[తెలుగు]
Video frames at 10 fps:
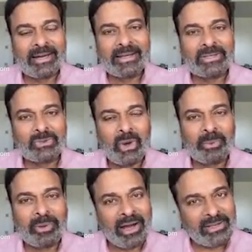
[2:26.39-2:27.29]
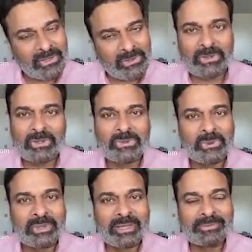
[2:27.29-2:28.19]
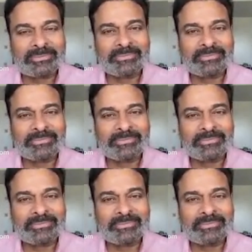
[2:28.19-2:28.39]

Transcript: నా స్వామి ఆశీస్సులు తీసుకుంటాను